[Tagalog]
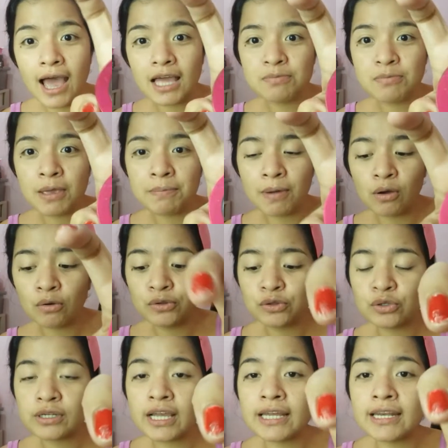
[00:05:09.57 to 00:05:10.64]
At may pang
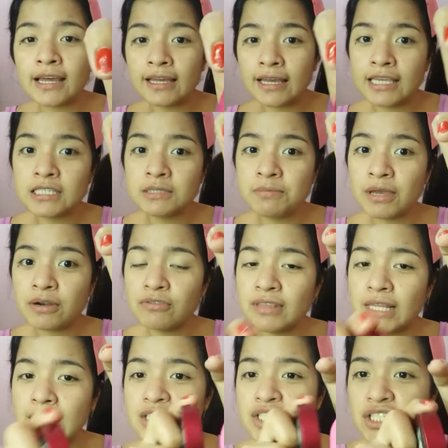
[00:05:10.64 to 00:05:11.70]
contour ka na. Guys,
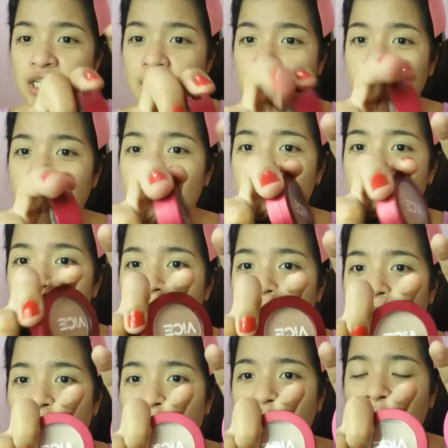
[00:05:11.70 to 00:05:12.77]
meron din siyang
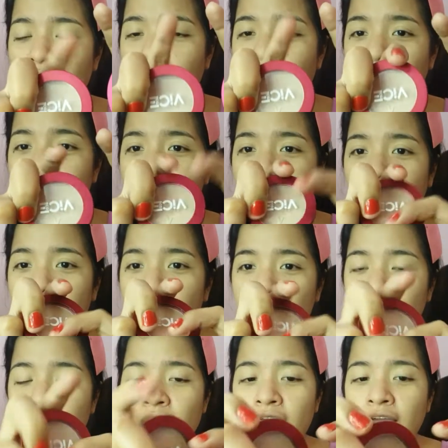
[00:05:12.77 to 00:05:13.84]
uh,
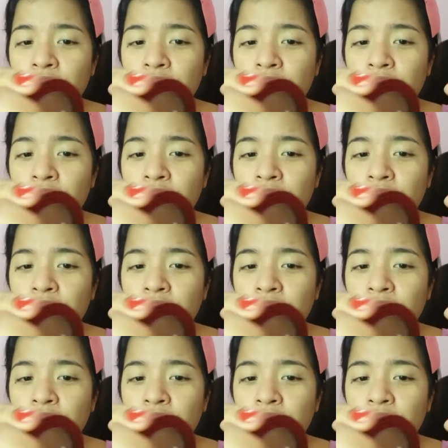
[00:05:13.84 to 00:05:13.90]
highlighter.